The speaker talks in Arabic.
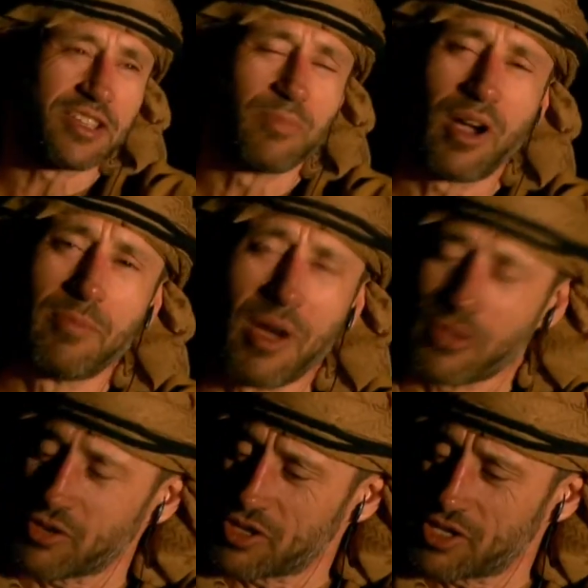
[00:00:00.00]
هيز
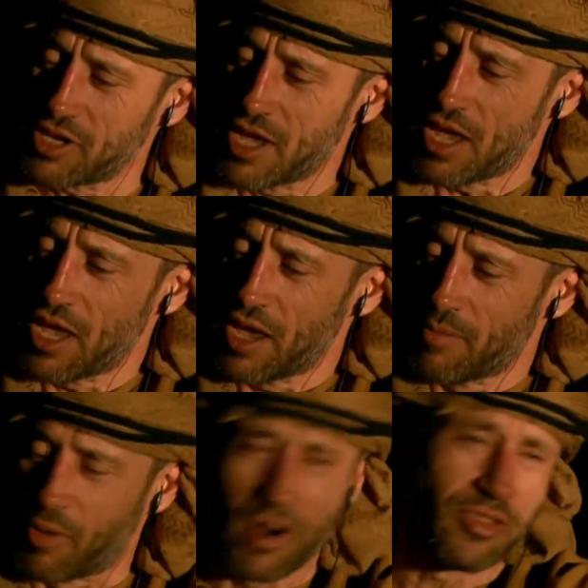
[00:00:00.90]
باستخدام
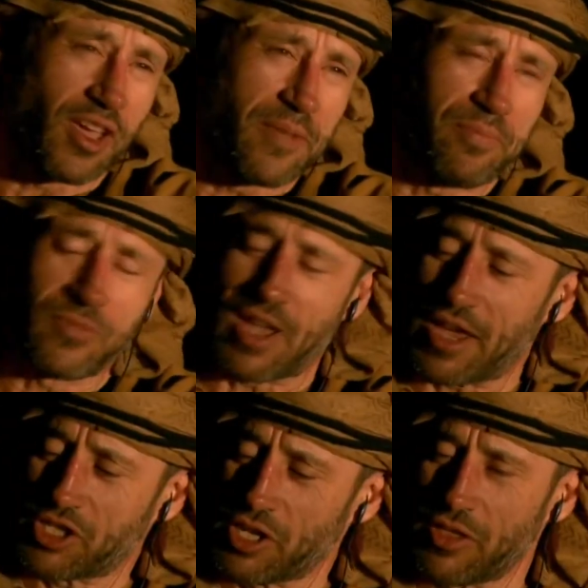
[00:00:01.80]
هاتف
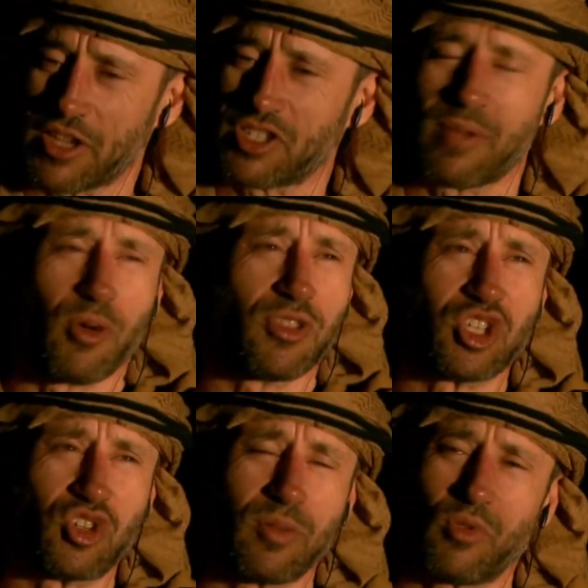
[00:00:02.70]
يعمل على الأقمار
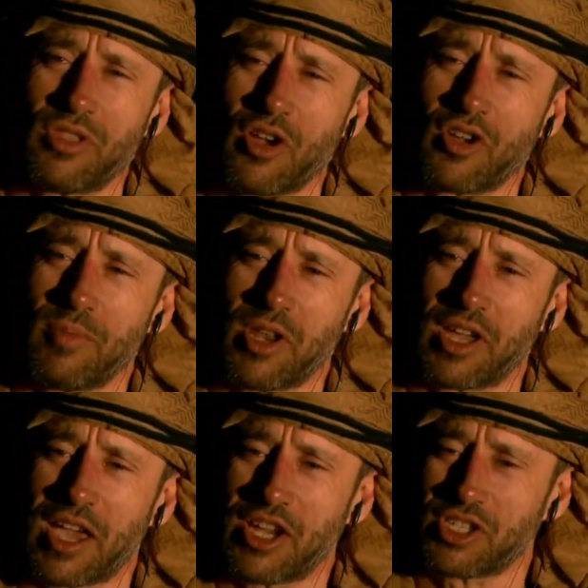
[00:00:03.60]
الاصطناعية
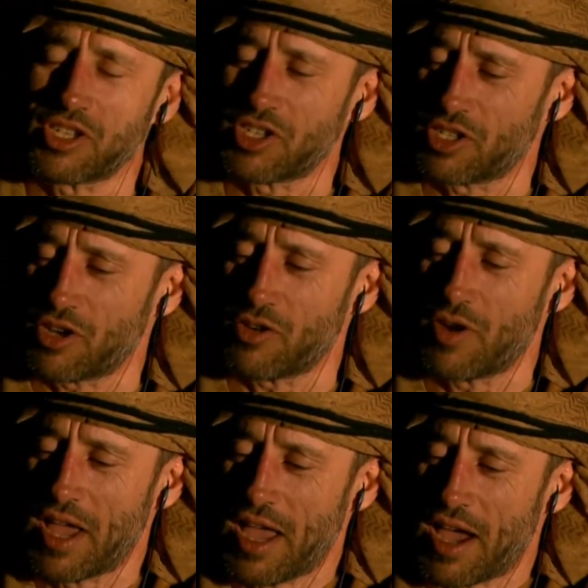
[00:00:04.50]

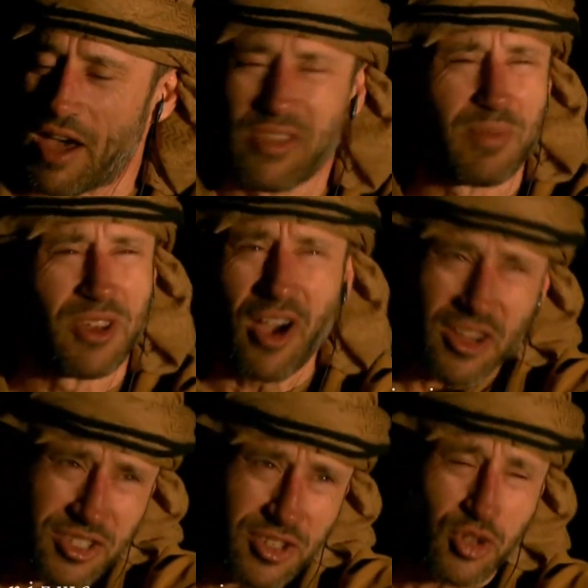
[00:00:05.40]
بوالدته في لندن
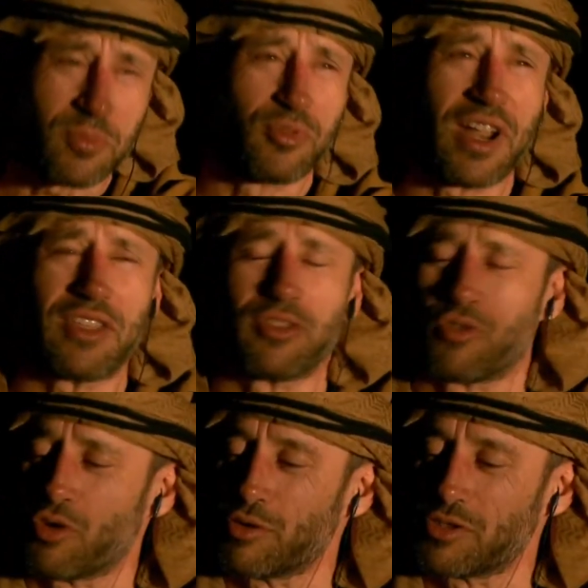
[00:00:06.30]
حيث
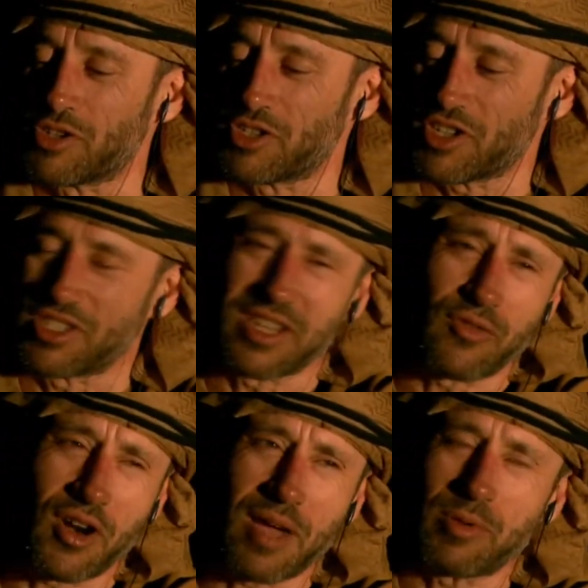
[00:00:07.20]
كانت تحتفل
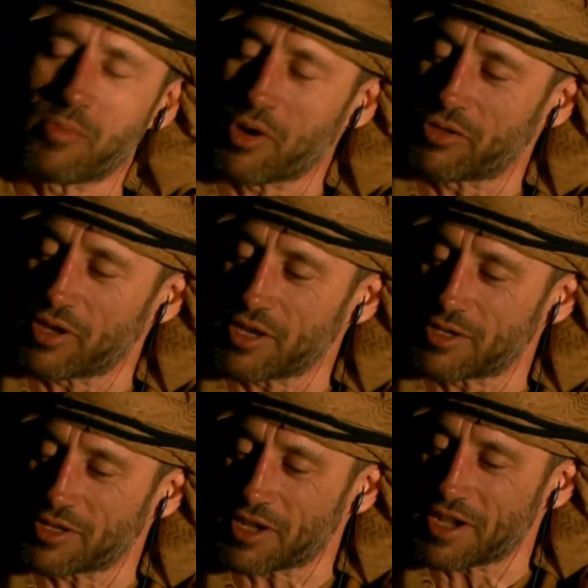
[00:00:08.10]
بعيد
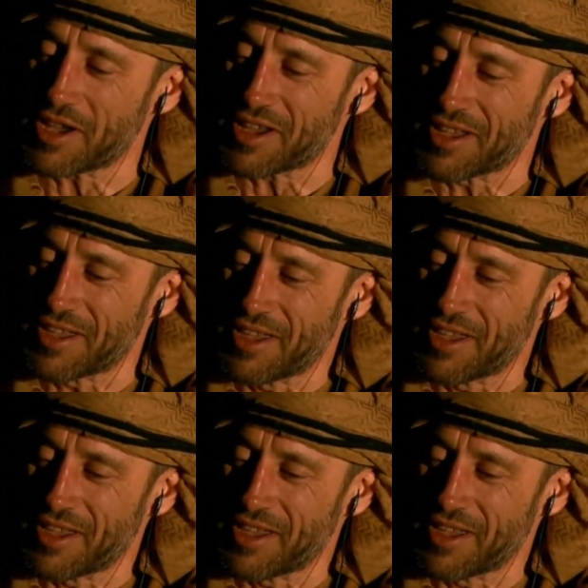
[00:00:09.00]
ميلادها